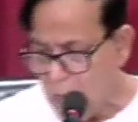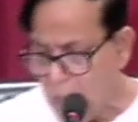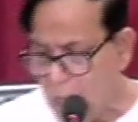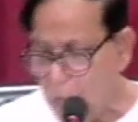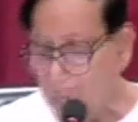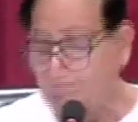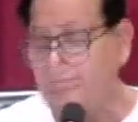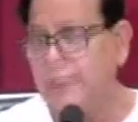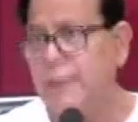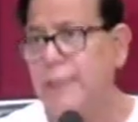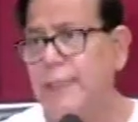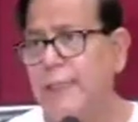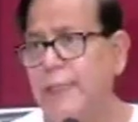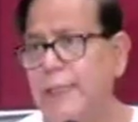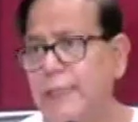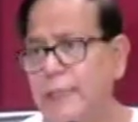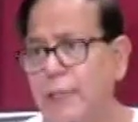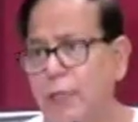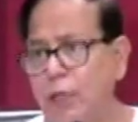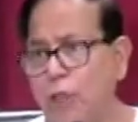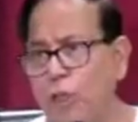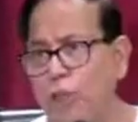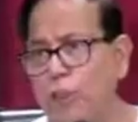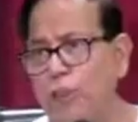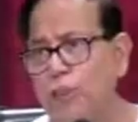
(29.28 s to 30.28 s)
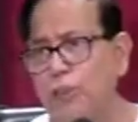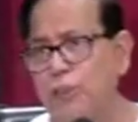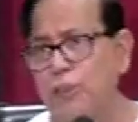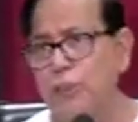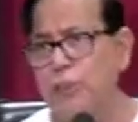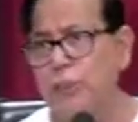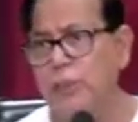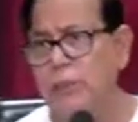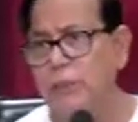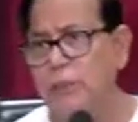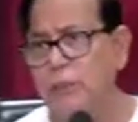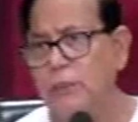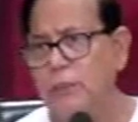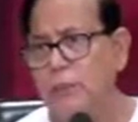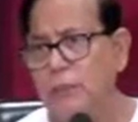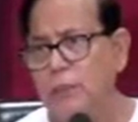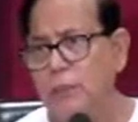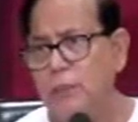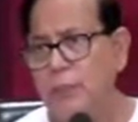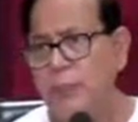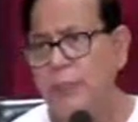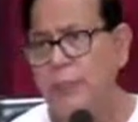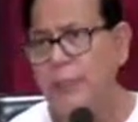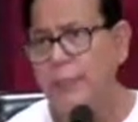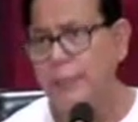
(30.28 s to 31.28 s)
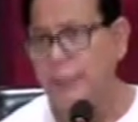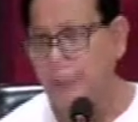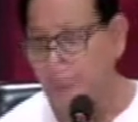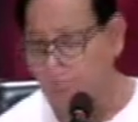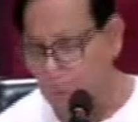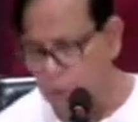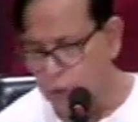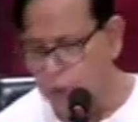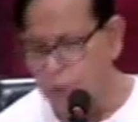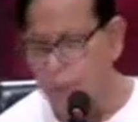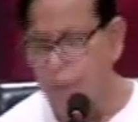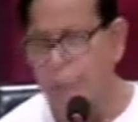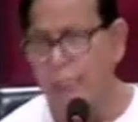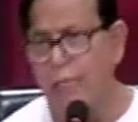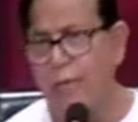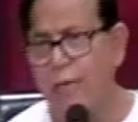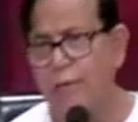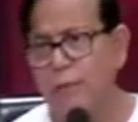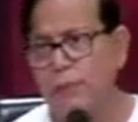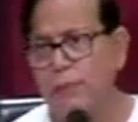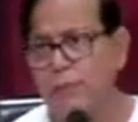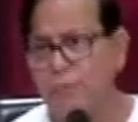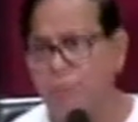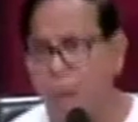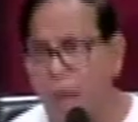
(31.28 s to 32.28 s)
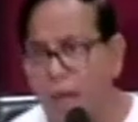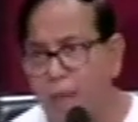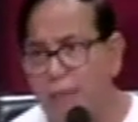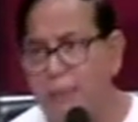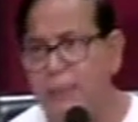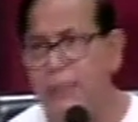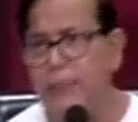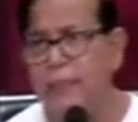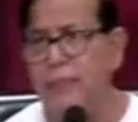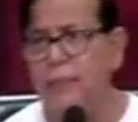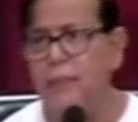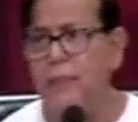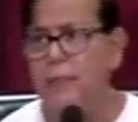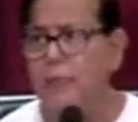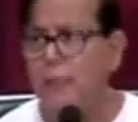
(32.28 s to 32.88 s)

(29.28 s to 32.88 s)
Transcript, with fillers: আজ থেকে এটা লঞ্চ করছি ইতিমধ্যে আমাদের পার্টির